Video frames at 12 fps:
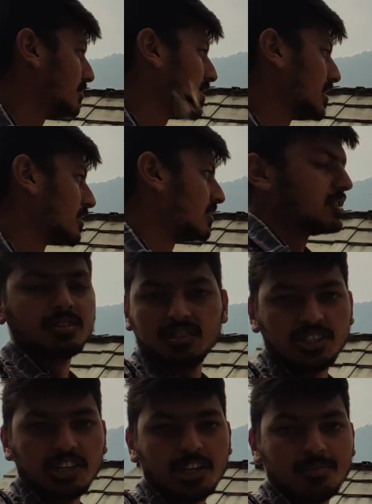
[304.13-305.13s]
अभी
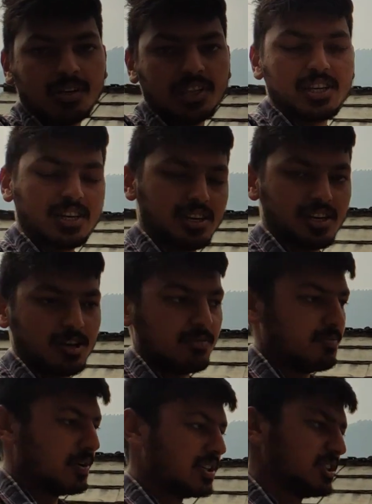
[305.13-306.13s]
छीटे पड़े थे अभी
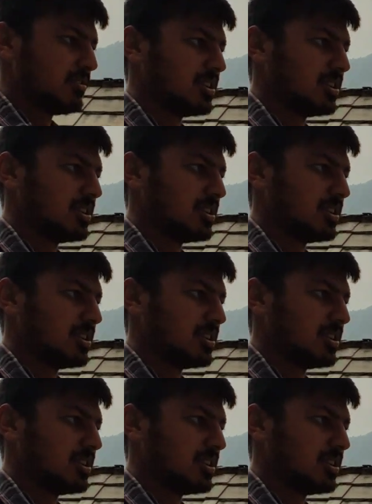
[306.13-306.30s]
फिर से